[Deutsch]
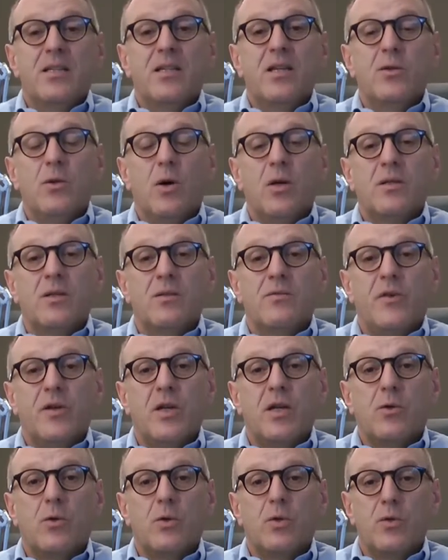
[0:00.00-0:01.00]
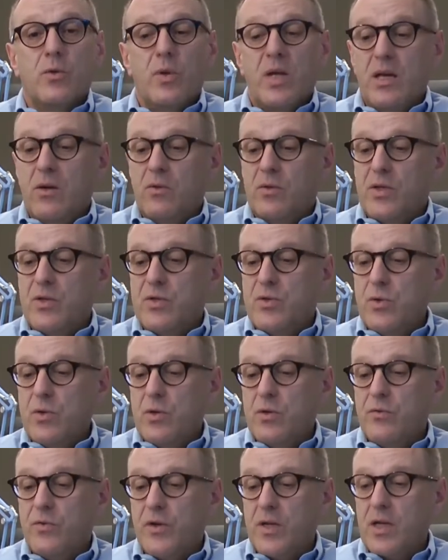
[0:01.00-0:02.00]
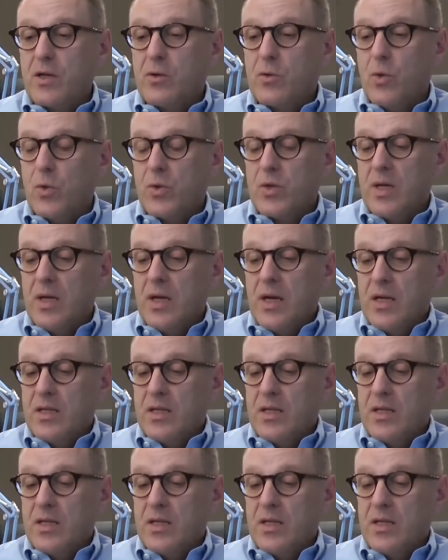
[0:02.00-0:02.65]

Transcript: den Norden von der Côte de Nuit und den Süden von der Côte